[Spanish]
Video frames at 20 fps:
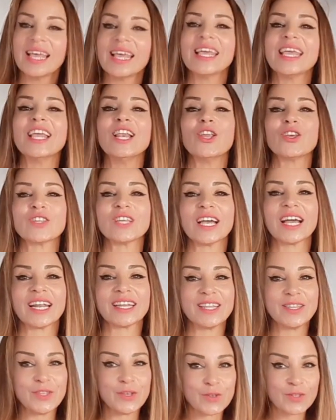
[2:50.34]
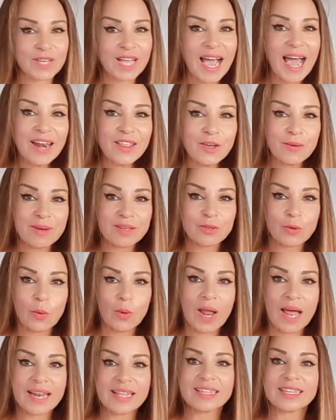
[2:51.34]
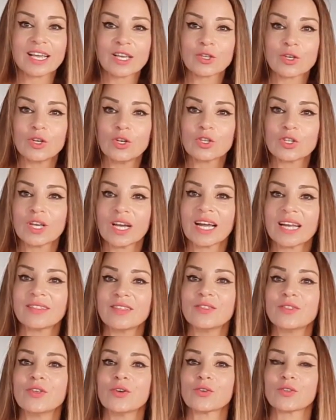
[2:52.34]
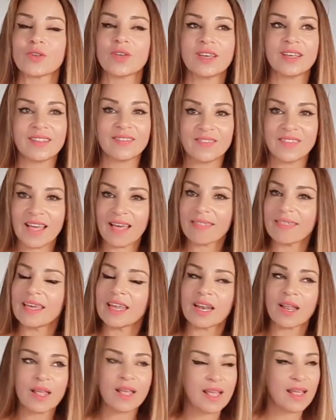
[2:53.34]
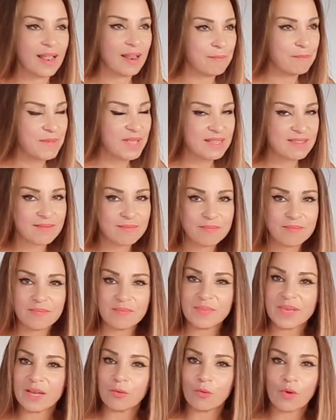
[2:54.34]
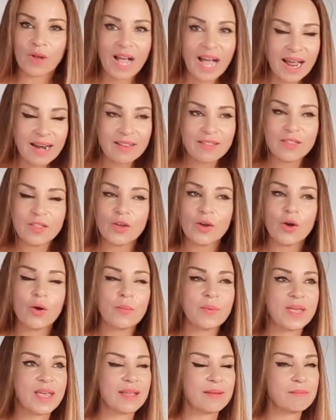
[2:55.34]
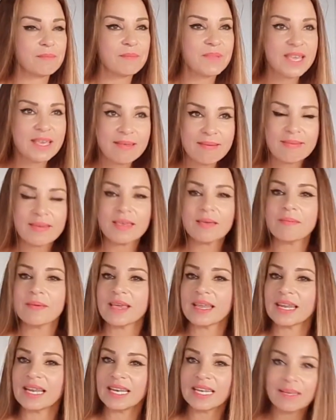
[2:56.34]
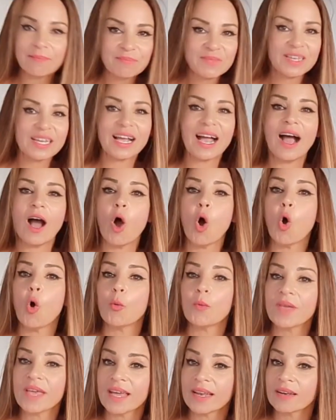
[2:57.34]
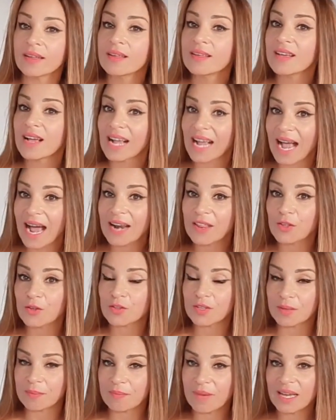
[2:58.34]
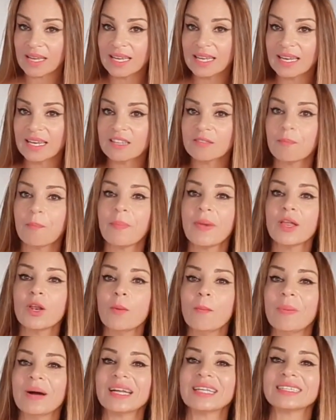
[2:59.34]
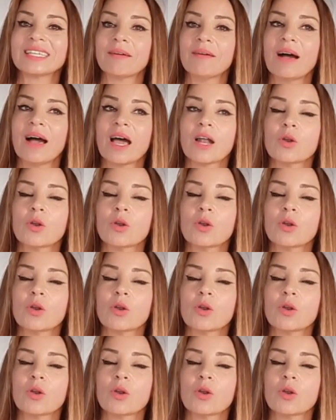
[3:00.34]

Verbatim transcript: y los ejercicios cardiovasculares, que son los ejercicios de hacer bien, un cardio, bien bici, bien elíptica o bien cardio sin máquinas, pero para trabajar